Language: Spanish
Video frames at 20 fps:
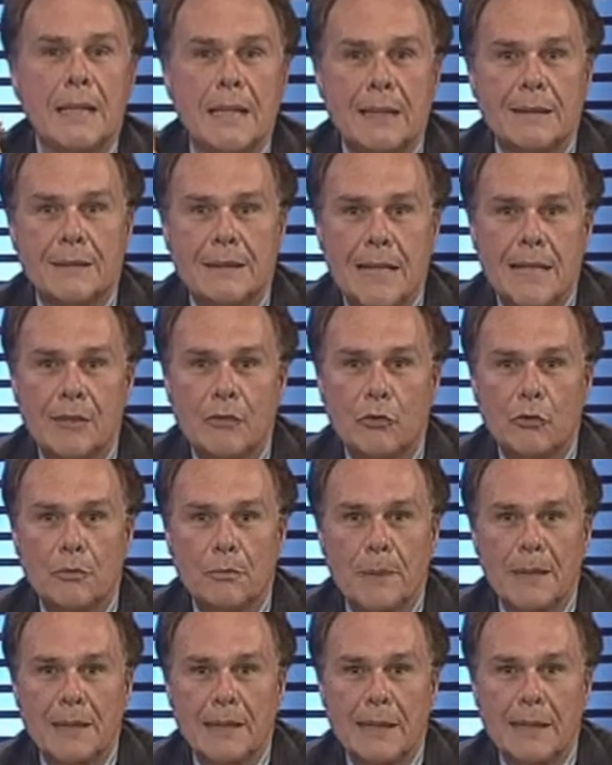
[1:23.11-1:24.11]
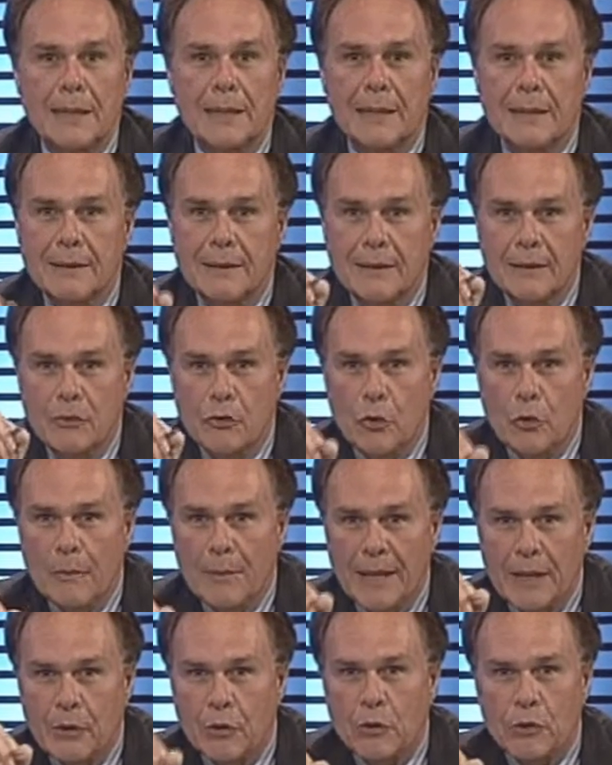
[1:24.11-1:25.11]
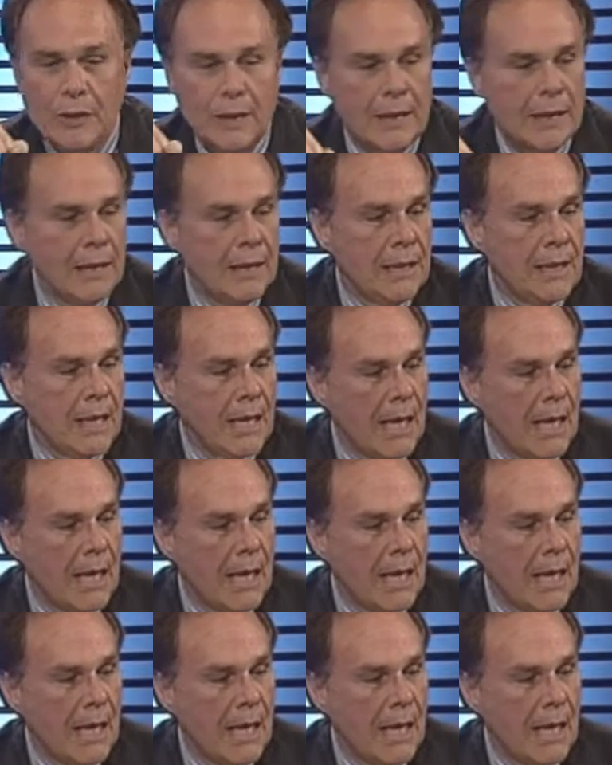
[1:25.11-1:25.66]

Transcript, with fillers: está en sus pantallas, tomen nota,